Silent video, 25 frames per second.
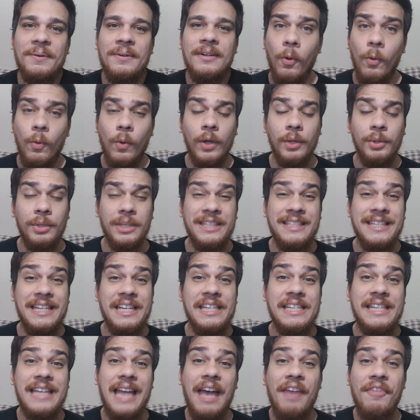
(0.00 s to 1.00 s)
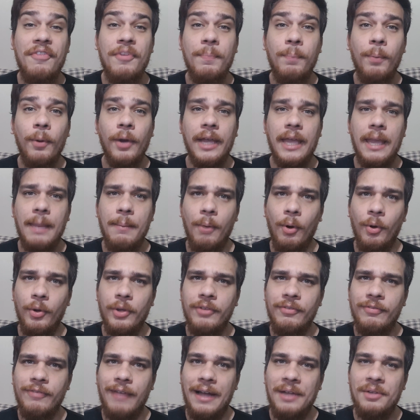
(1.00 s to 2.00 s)
Bom, quando esse chefe Pokémon
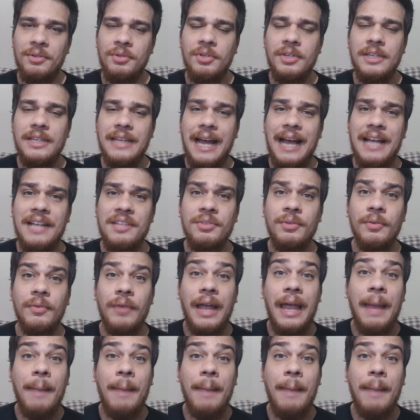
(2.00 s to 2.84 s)
invade o ginásio,